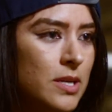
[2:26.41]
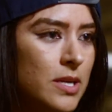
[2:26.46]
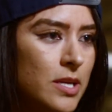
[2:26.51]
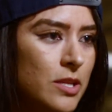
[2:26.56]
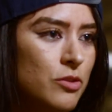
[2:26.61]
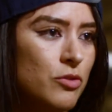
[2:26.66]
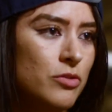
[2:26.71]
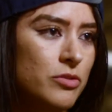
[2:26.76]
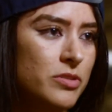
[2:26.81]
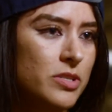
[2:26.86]

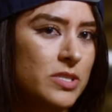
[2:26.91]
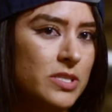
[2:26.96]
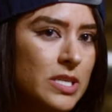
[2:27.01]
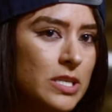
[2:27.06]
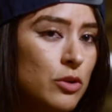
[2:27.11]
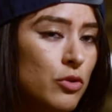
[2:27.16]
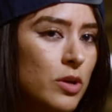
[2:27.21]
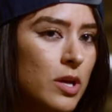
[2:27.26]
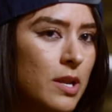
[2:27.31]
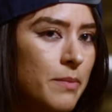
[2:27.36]
Entonces
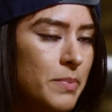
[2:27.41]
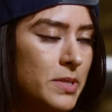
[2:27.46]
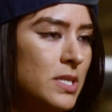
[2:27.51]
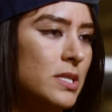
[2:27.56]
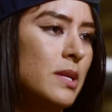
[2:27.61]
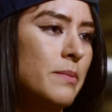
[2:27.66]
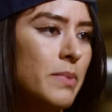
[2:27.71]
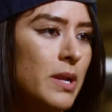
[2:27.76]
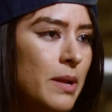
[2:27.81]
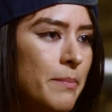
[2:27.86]
es lo que
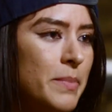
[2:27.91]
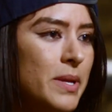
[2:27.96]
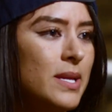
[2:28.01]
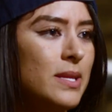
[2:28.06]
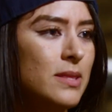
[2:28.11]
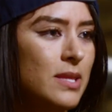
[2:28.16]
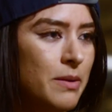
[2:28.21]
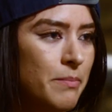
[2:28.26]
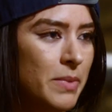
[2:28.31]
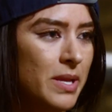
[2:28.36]
representa para mí
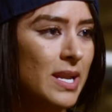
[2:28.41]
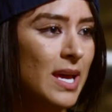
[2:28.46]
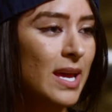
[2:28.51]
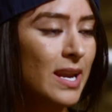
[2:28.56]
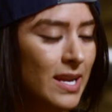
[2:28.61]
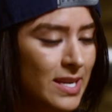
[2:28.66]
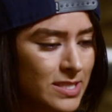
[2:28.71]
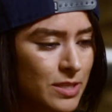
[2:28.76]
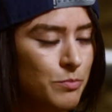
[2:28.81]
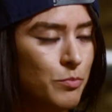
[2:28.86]

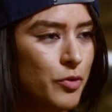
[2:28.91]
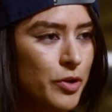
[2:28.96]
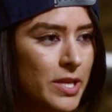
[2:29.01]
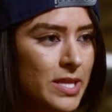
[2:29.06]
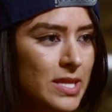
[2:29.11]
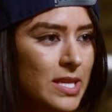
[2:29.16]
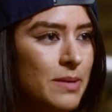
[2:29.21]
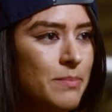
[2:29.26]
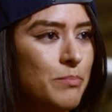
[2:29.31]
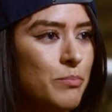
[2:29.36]
terminar ese
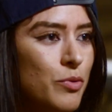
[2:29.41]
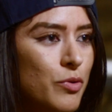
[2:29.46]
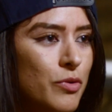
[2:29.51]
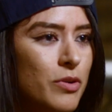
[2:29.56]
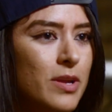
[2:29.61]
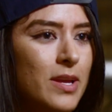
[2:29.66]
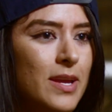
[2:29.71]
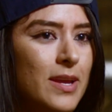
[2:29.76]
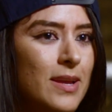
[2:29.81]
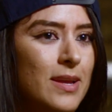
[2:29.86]
oponente
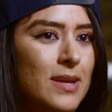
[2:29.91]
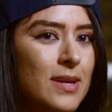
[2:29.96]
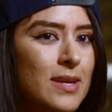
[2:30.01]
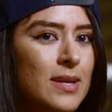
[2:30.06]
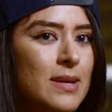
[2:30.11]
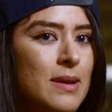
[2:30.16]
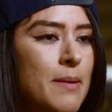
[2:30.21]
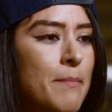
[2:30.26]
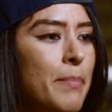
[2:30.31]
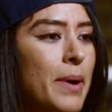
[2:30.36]
porque,
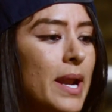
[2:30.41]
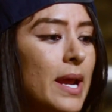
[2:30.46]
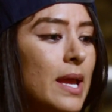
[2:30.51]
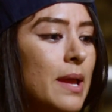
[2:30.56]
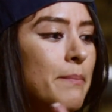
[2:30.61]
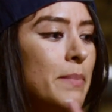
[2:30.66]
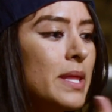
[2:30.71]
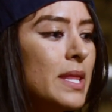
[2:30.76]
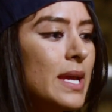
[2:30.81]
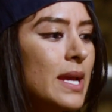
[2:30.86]
para
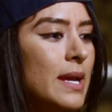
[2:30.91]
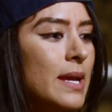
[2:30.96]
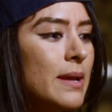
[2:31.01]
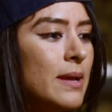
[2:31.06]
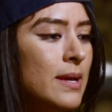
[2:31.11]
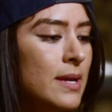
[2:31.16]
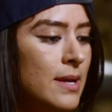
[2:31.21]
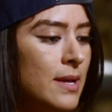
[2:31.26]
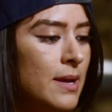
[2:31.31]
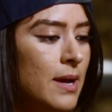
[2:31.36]
que me
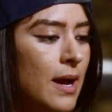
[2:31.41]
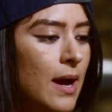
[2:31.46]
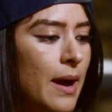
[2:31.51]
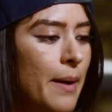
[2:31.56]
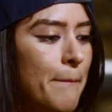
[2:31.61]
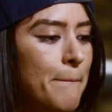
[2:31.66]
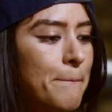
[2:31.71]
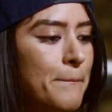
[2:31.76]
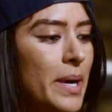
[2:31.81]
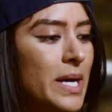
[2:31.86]
deje
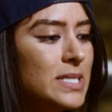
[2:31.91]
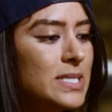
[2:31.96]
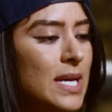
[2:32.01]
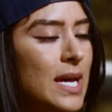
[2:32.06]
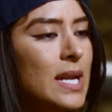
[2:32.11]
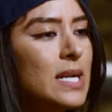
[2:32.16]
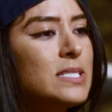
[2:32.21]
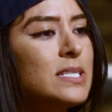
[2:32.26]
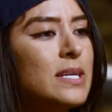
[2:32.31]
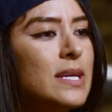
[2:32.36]
a
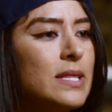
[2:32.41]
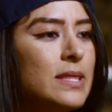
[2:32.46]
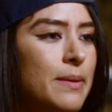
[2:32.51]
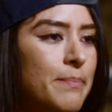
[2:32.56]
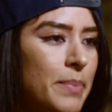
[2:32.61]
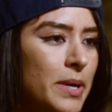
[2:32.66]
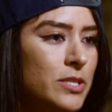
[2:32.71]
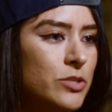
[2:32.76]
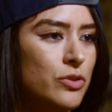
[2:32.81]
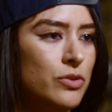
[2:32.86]
pasar el siguiente
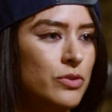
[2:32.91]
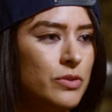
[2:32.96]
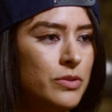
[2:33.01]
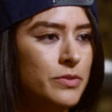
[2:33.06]
paso.